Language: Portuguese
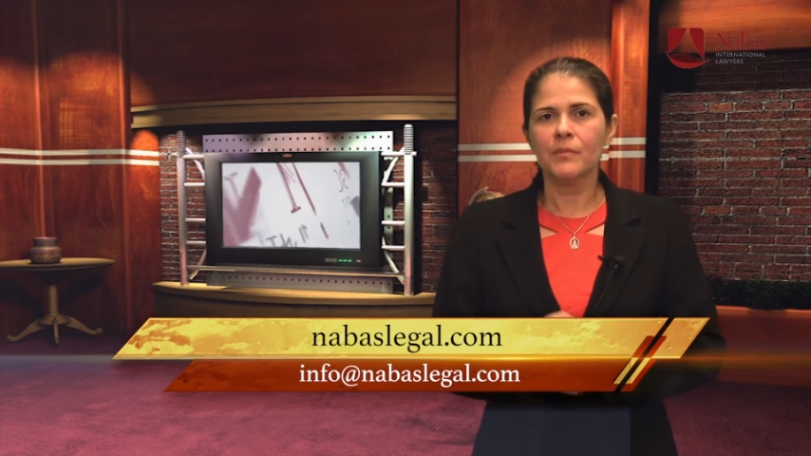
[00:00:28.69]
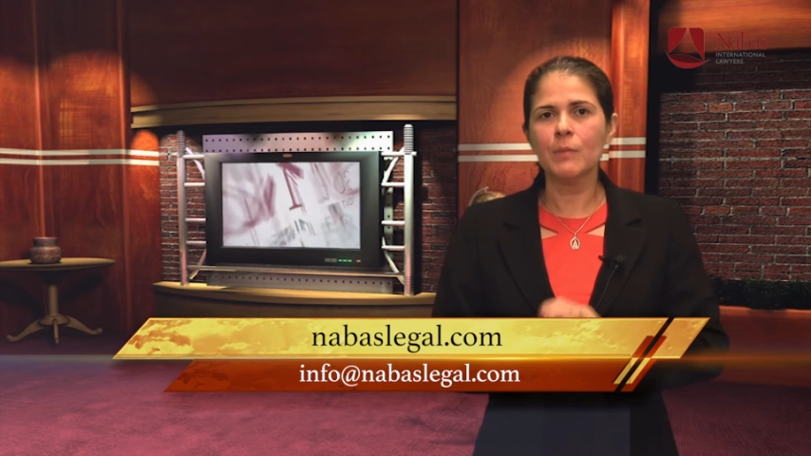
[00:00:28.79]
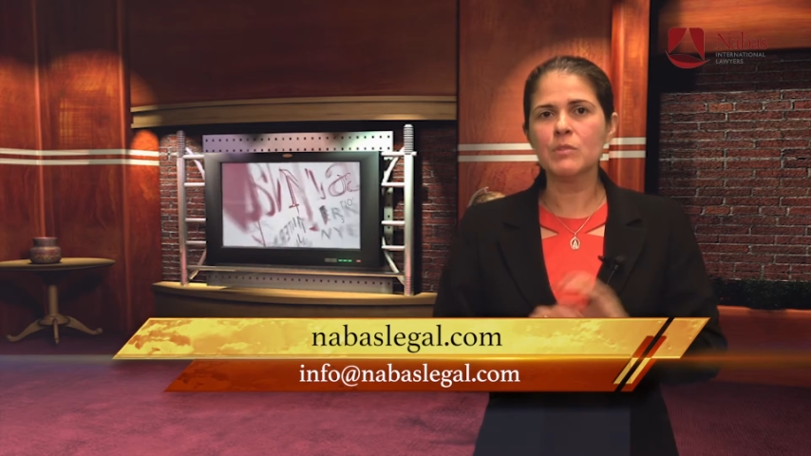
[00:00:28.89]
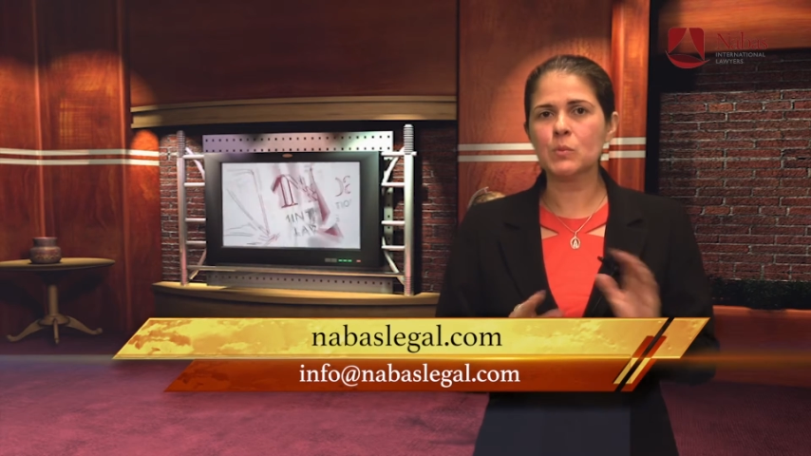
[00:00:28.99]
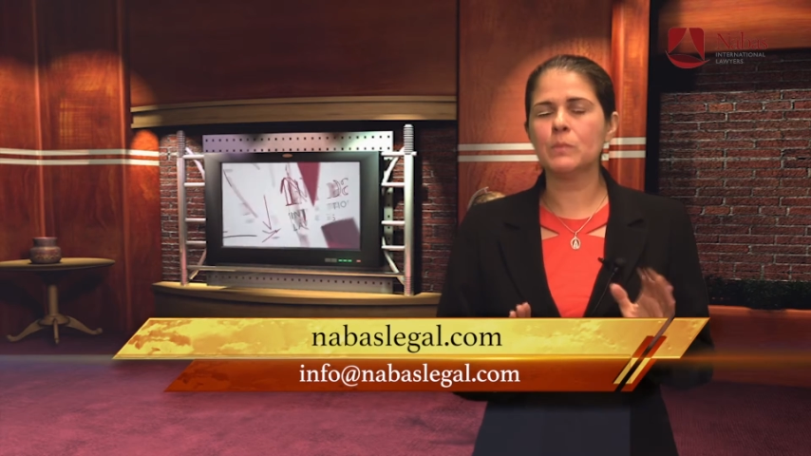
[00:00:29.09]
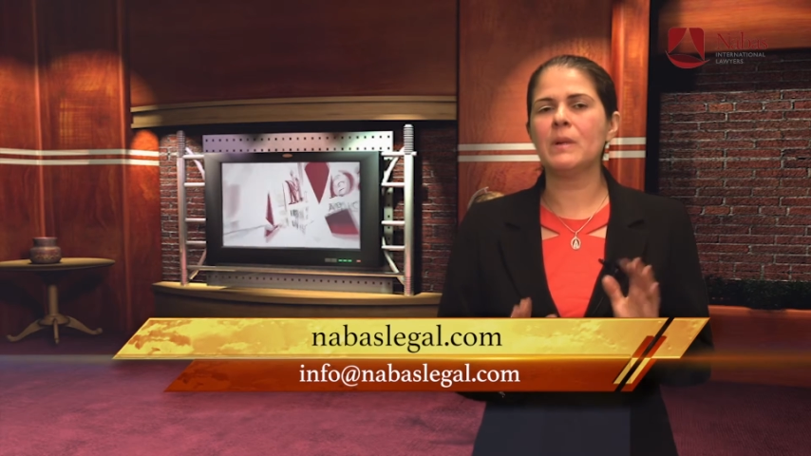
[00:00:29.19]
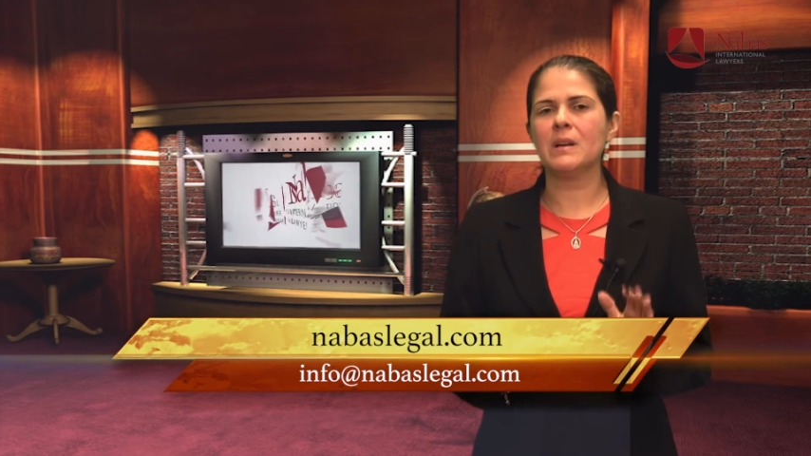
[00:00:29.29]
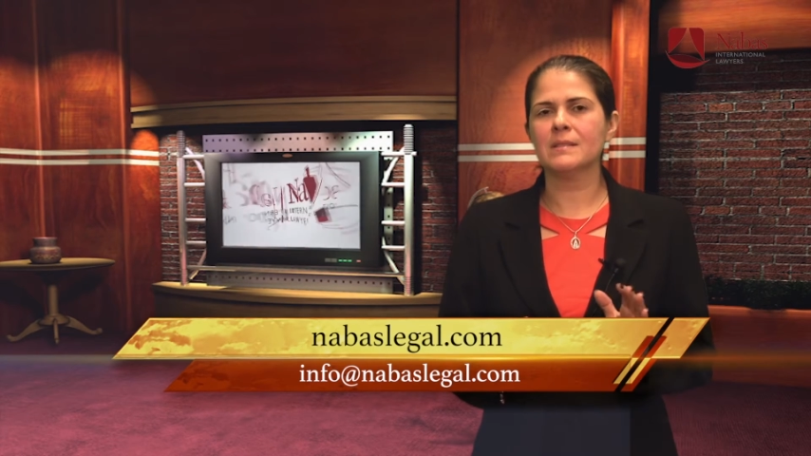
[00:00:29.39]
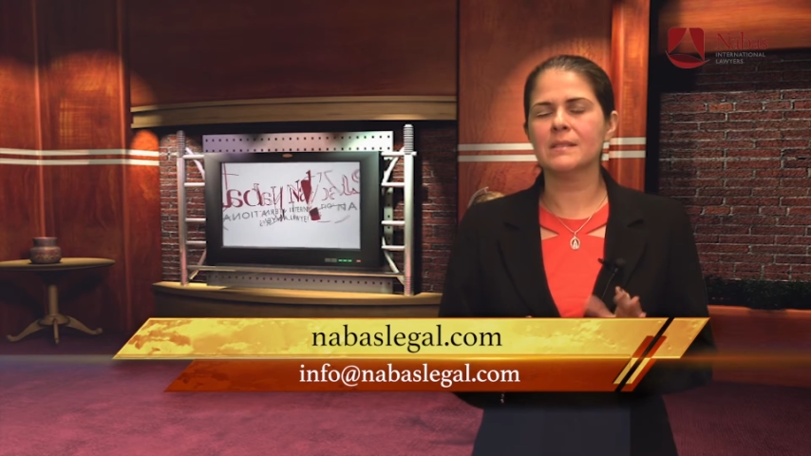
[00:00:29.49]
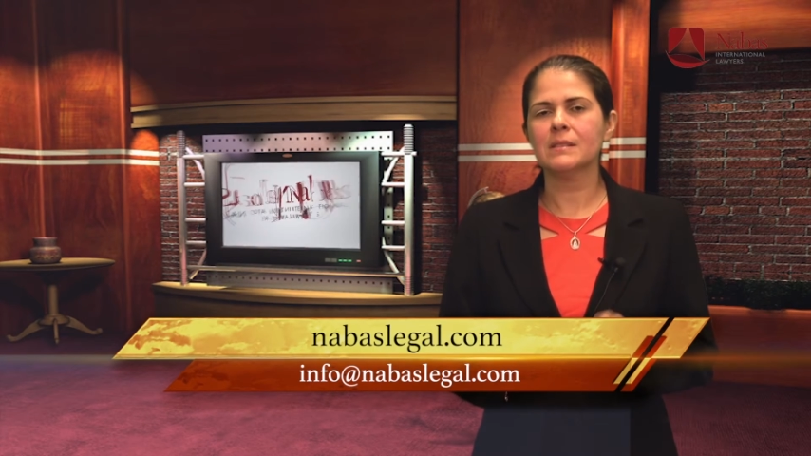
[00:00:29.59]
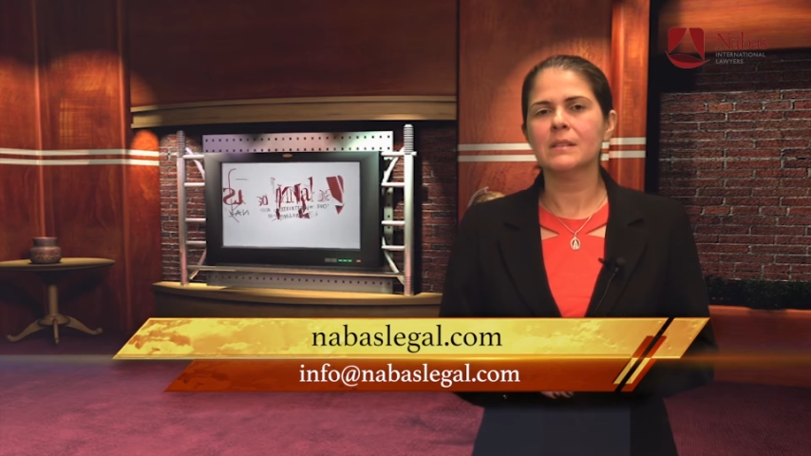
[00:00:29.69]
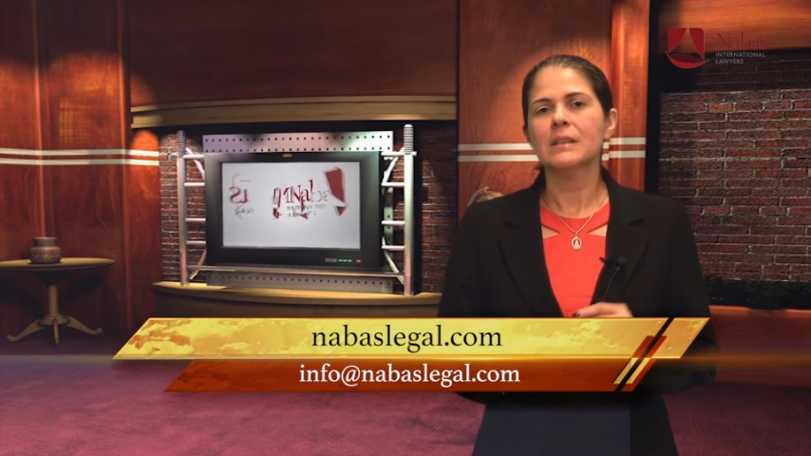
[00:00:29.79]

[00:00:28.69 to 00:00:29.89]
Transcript: vamos por partes.